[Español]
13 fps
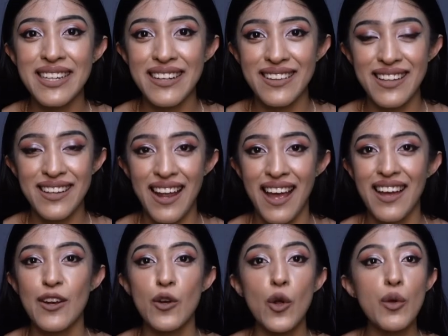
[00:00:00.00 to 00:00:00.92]
creatina,
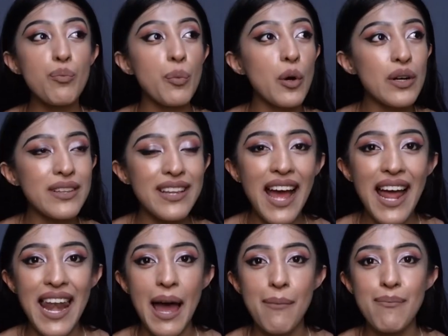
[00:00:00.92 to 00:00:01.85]
no
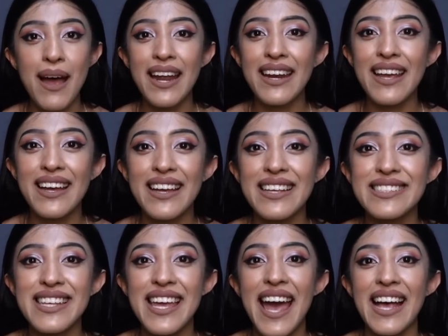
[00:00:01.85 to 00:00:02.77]
importa la marca que
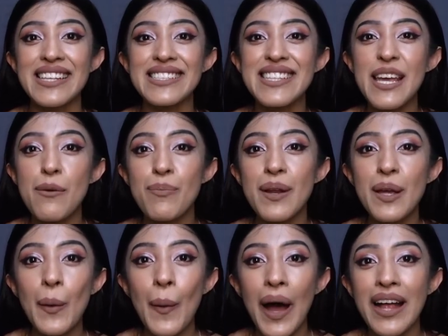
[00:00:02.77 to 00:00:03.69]
sea, siempre
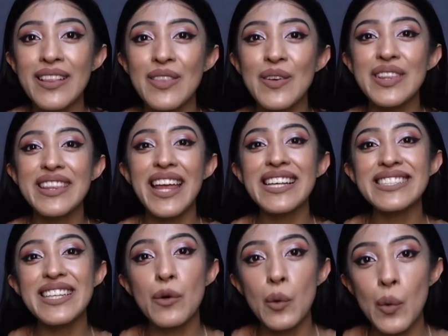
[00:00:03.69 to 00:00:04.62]
y cuando te
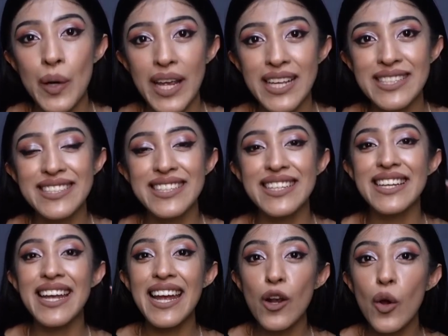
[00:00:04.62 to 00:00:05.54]
asegures
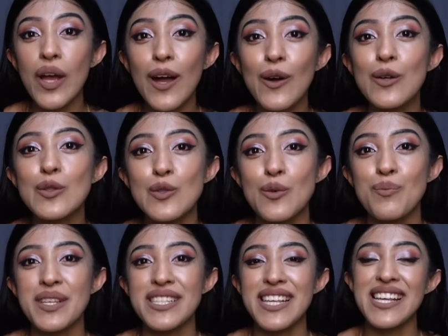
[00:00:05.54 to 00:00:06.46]
que lo que
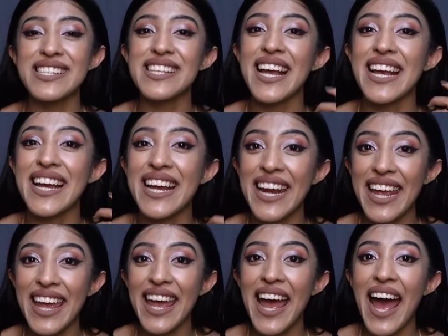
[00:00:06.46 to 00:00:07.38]
consumes es
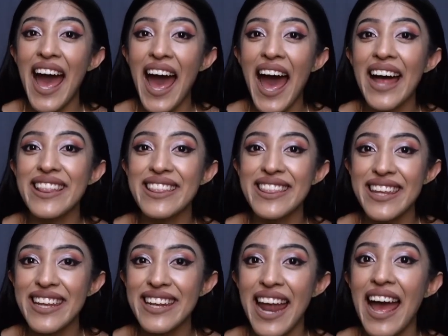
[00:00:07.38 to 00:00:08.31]

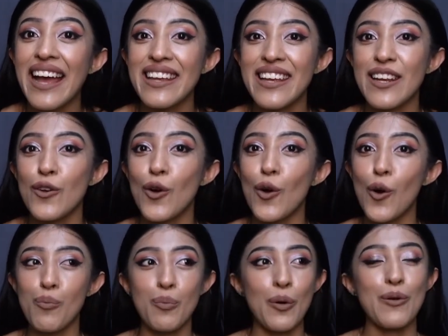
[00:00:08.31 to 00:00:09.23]
creatina y
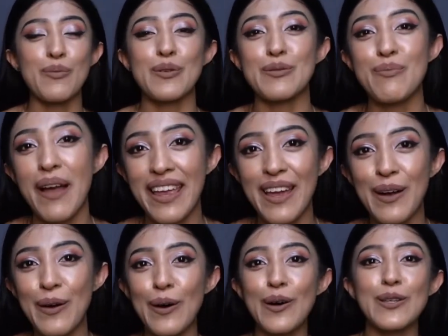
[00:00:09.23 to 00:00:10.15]
no polvos
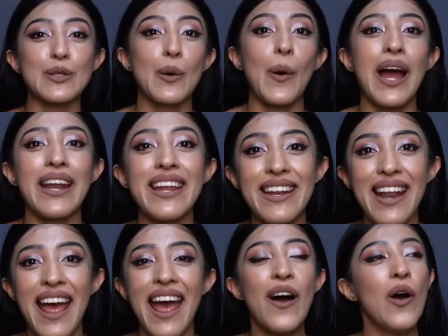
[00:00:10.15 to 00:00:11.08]
mágicos o
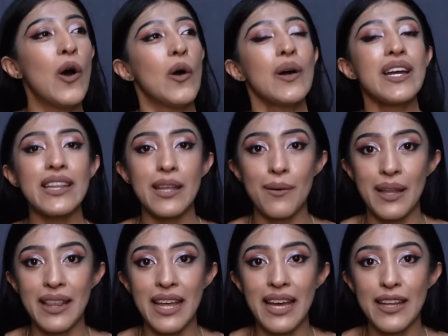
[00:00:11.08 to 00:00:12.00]
harina o que te
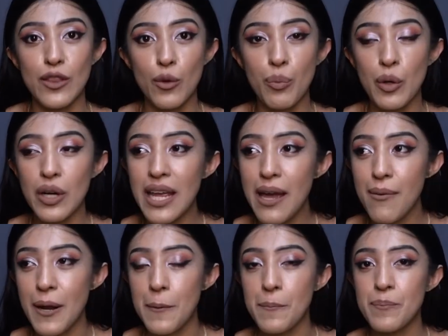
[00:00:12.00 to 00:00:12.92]
vendan gato por
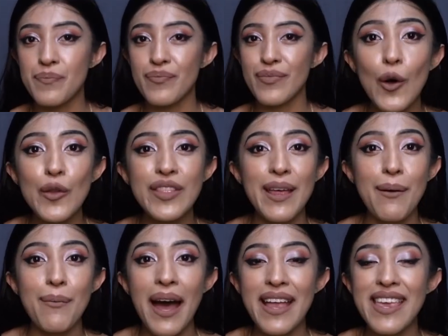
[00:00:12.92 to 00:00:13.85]
liebre. No
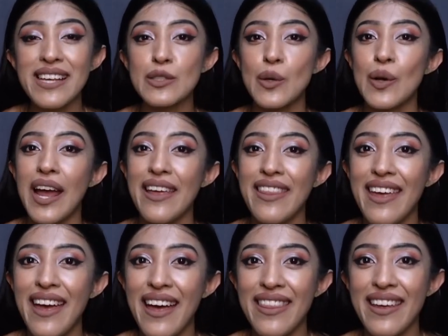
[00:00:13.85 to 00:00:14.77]
te vayas con la
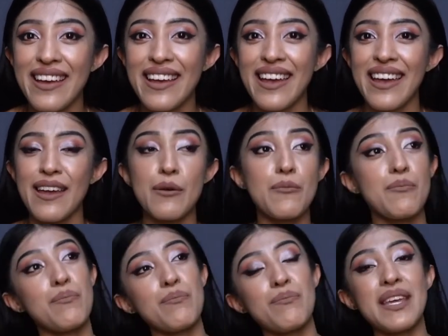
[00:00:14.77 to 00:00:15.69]
idea de que
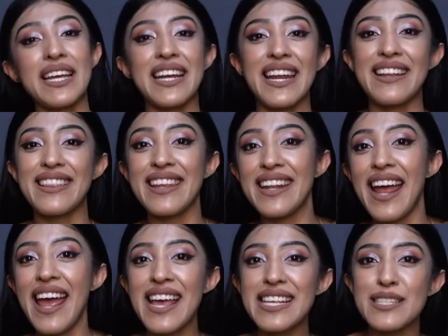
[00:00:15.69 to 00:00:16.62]
mi
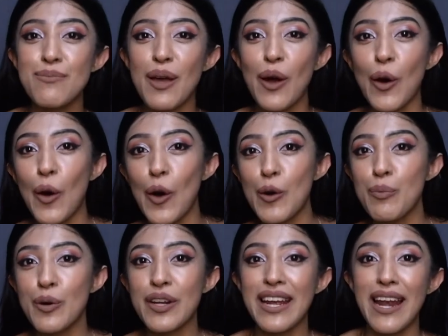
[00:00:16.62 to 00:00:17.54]
creatina es
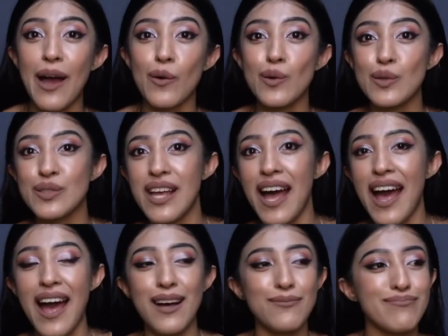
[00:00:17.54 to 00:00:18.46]
mejor porque la
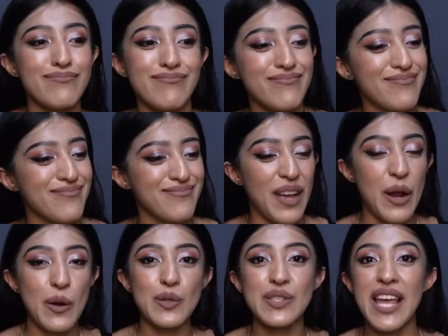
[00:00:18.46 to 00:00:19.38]
usa,
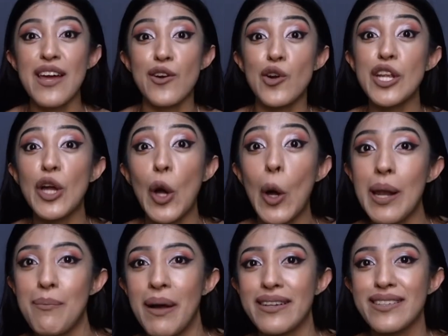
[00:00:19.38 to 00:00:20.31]
no sé, Ronnie
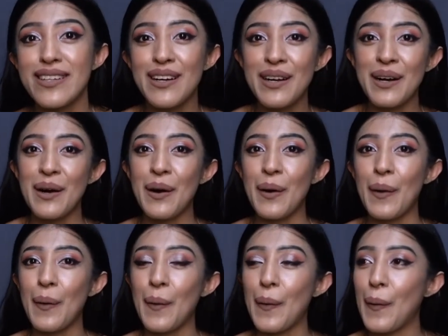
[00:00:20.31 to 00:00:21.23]
Coleman
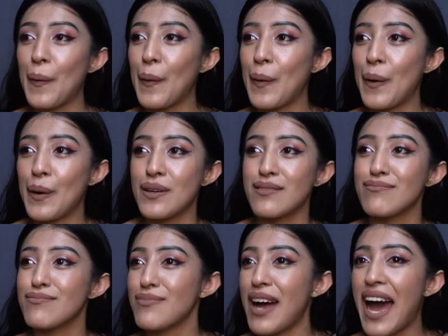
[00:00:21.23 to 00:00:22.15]
o
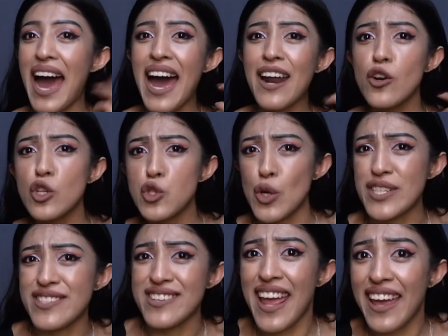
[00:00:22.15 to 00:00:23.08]
Arnold
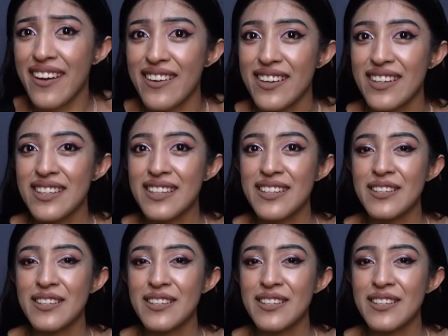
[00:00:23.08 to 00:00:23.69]
Schwarzenegger.